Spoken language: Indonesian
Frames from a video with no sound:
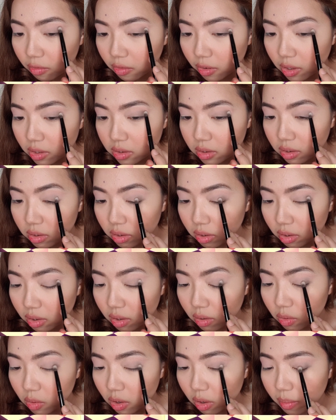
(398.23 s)
fuzzy-nya
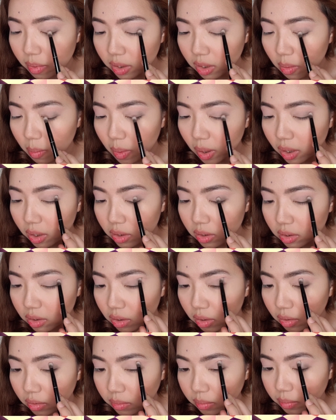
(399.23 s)
nggak keluar bete banget
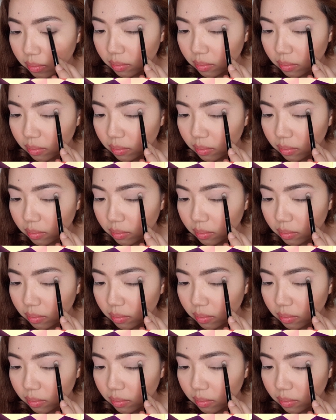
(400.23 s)
sih